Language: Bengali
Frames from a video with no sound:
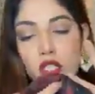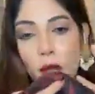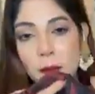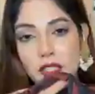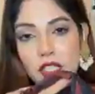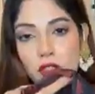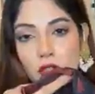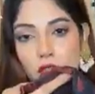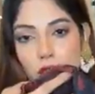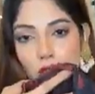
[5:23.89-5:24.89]
সফট
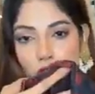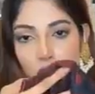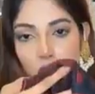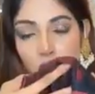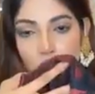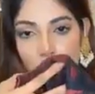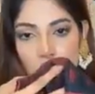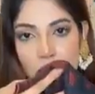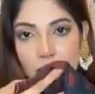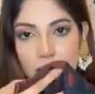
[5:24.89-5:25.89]
চিনন তসর
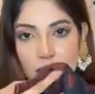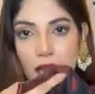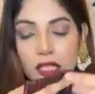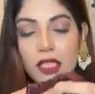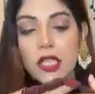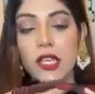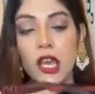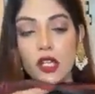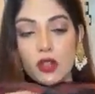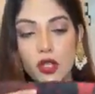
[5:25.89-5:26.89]
কটন সেটাতে আসছে
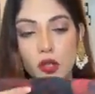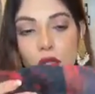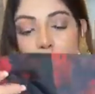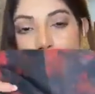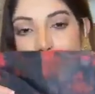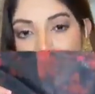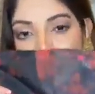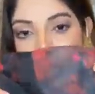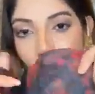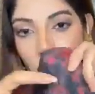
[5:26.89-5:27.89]
তসর টাইপের
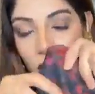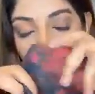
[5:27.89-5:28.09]
একটা